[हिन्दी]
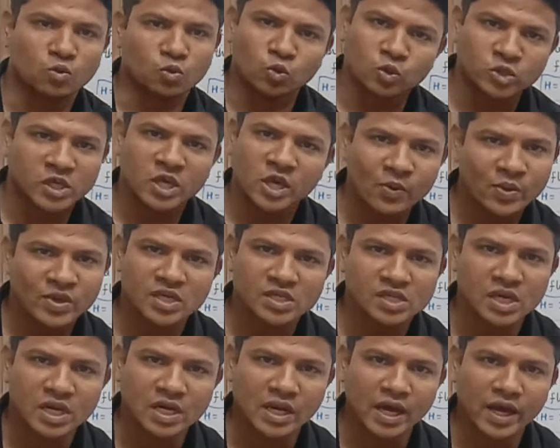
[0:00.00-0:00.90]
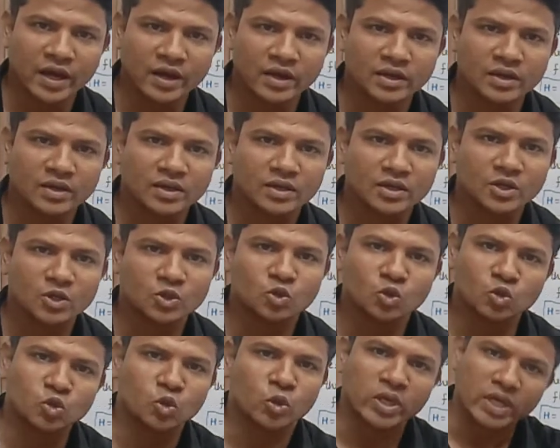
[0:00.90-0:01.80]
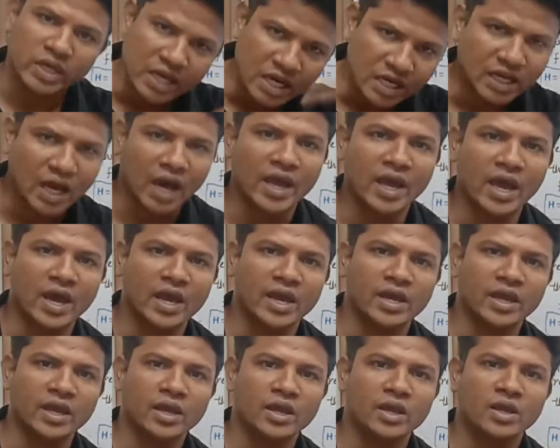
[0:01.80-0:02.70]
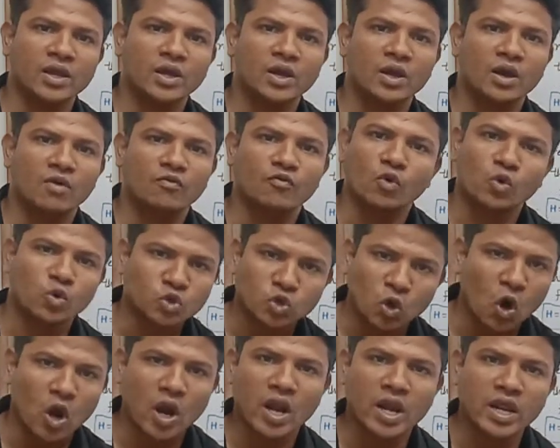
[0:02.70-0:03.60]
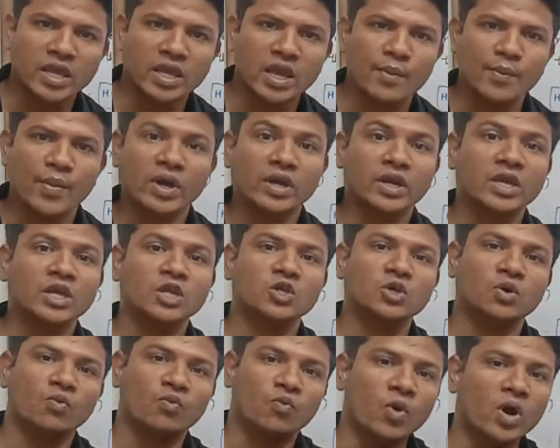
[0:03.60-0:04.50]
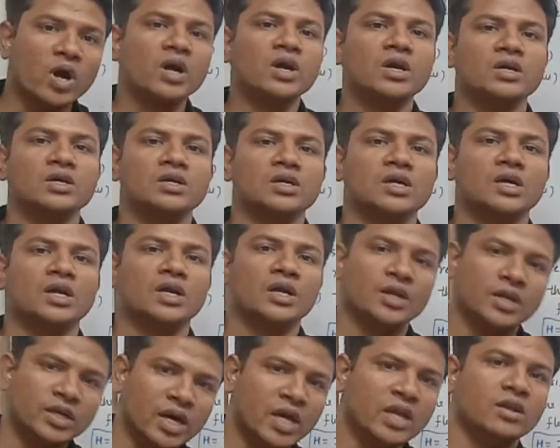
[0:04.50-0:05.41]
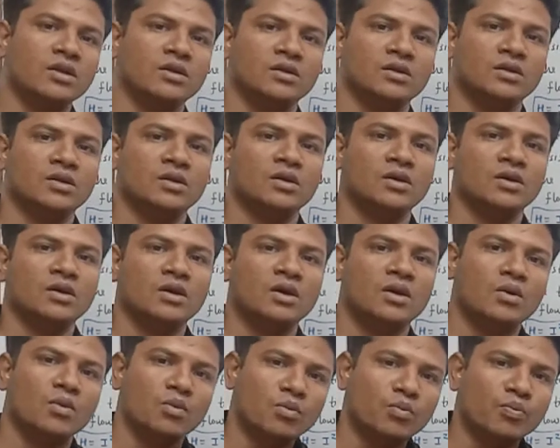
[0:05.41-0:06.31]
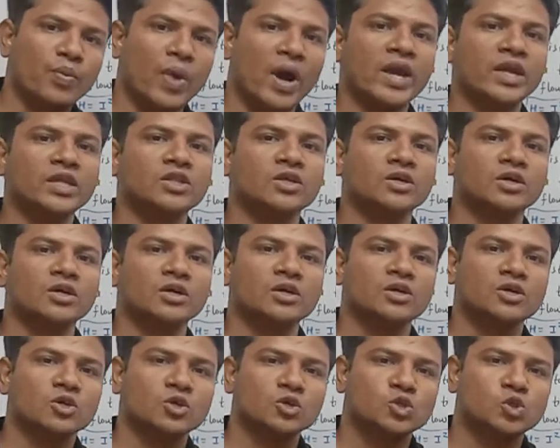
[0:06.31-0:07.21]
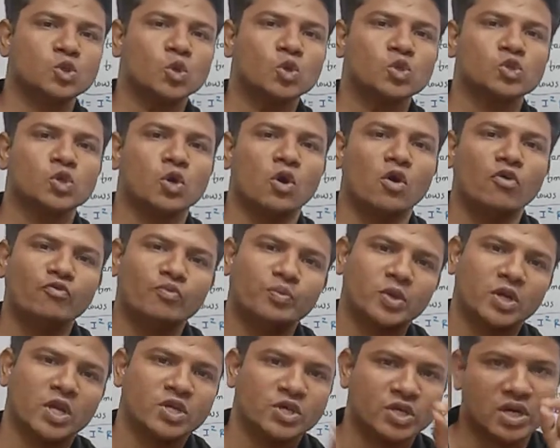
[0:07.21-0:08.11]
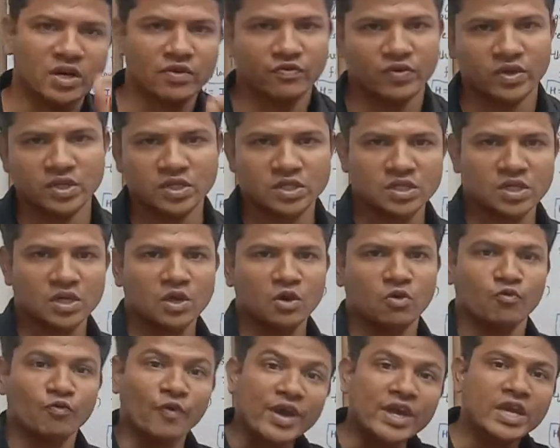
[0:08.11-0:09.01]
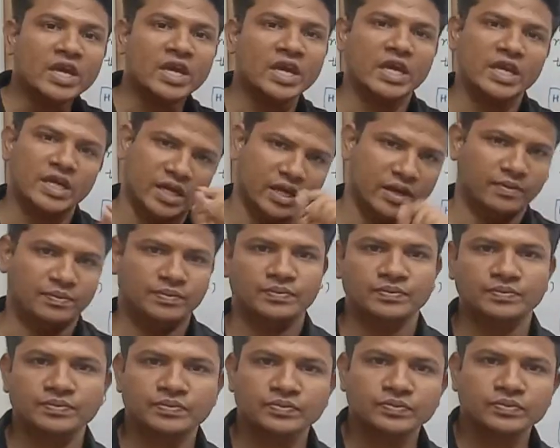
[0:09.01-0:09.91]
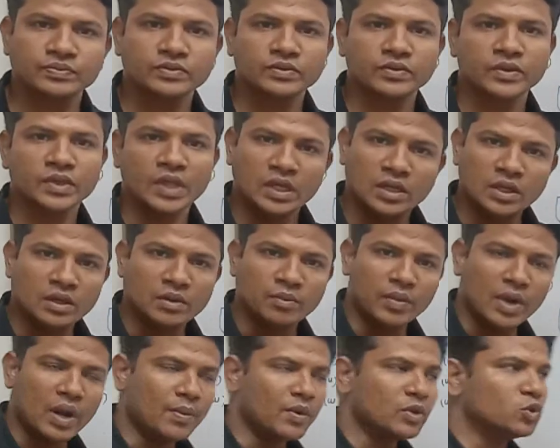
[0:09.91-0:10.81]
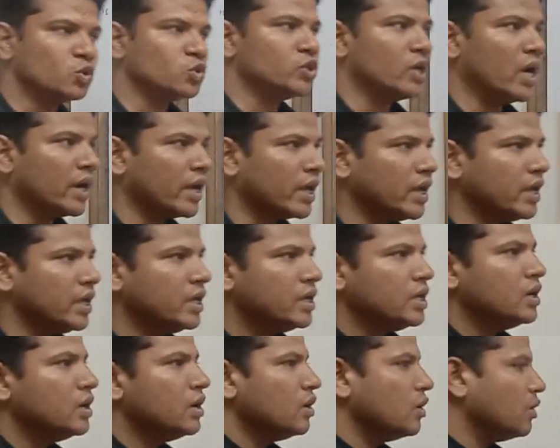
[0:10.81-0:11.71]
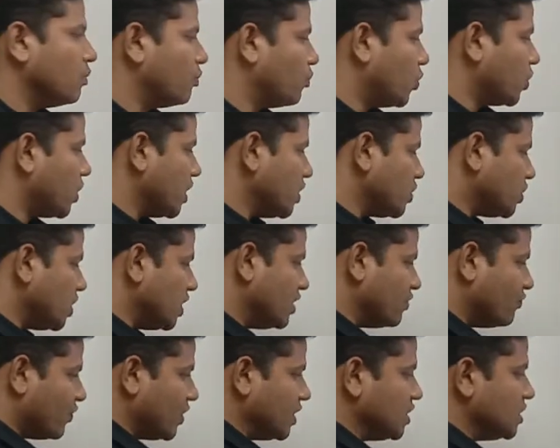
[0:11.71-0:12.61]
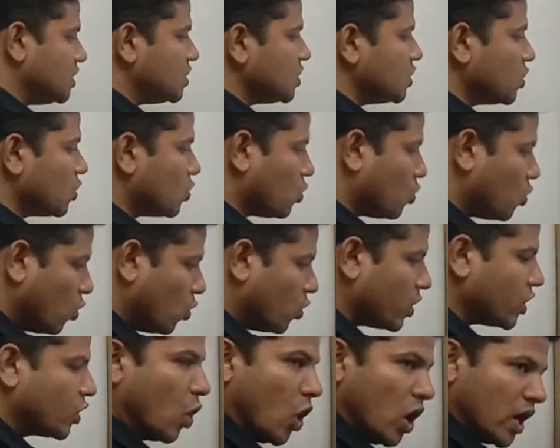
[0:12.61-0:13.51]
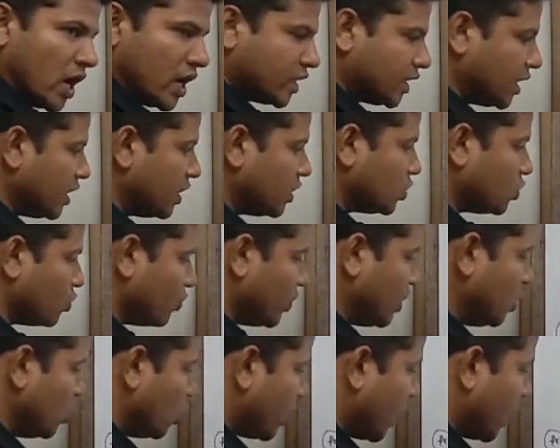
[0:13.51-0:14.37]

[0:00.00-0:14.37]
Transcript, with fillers: उसी की वजह से हीट आया तो जो हीट आया है वो कुछ और नहीं है बल्कि जो वर्क डन बाय द सोर्स ऑफ पोटेंशियल डिफरेंस वही हीट है बराबर तो जाके पोटेंशियल डिफरेंस को रिकॉल करते हैं तो वी नो